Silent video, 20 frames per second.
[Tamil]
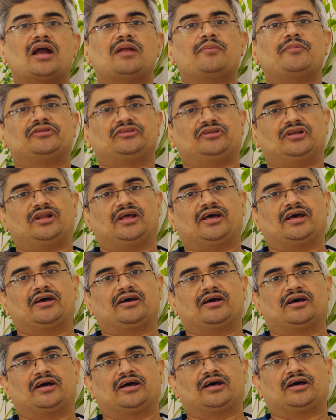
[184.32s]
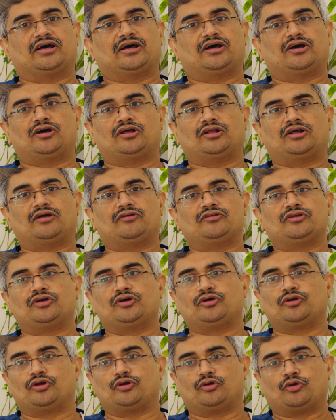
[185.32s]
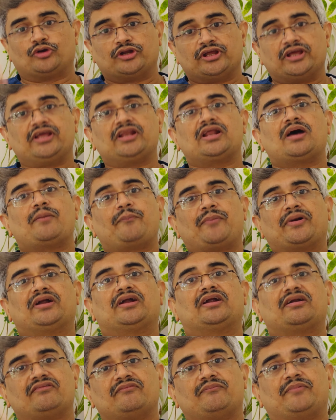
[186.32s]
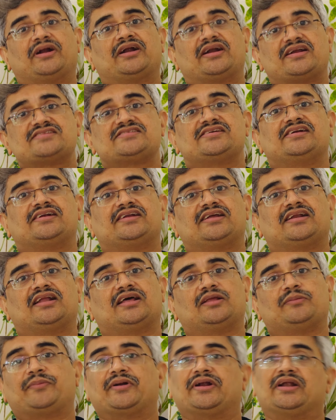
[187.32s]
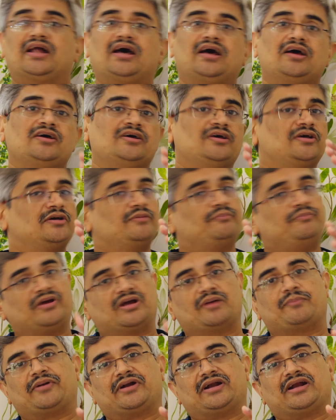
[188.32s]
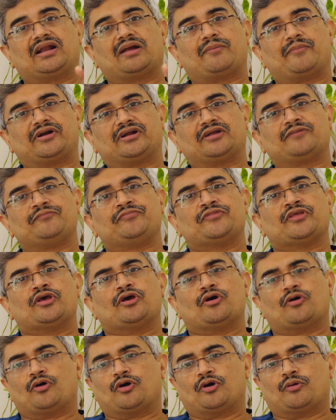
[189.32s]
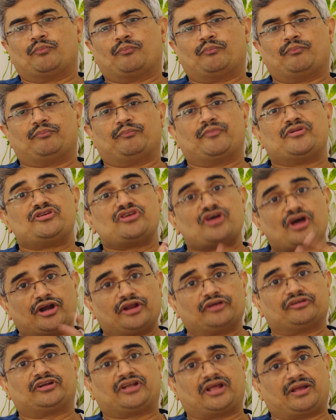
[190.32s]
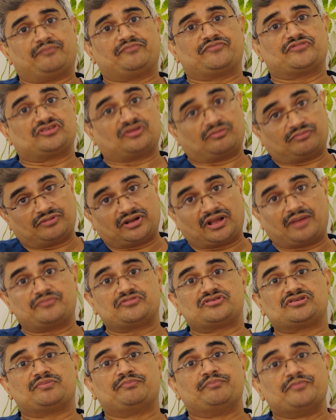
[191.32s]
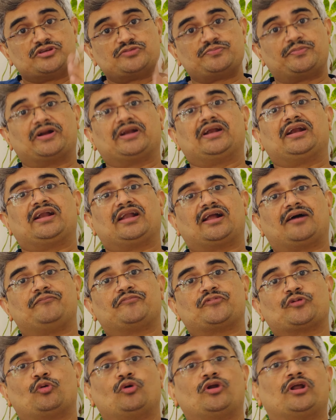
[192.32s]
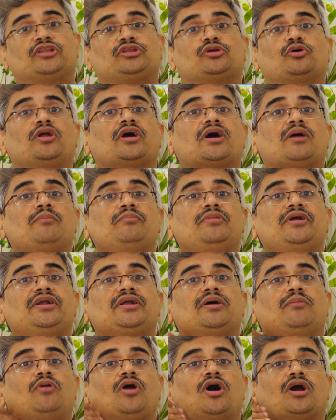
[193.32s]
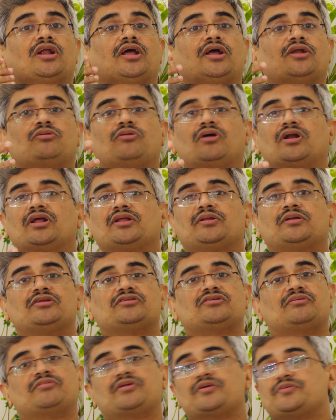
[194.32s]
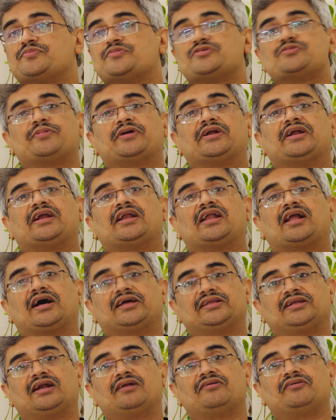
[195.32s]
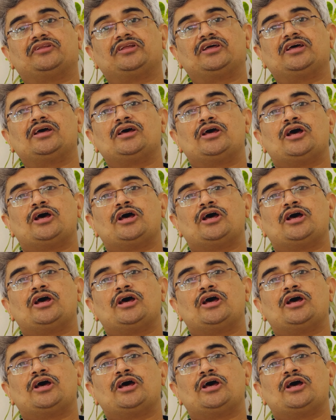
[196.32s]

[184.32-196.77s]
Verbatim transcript: ஆரம்பத்தில் அதாவது ரொட்டீனாக பண்ணுற பண்ணுற சென்டரில் அது பண்ணால் பிக்கப் பண்ணிடலாம் பட் மெஜாரிட்டி ஆஃப் த டைம் சம்டைம்ஸ் மிஸ் பண்ணிடலாம் ஒரு ரத்த குழாய் கம்ப்ளீட்டாக பிளாக்டாக இருக்கும் ஆனால் அது சம்டைம்ஸ் மிஸ் பண்ணிடலாம் அதனால் வந்து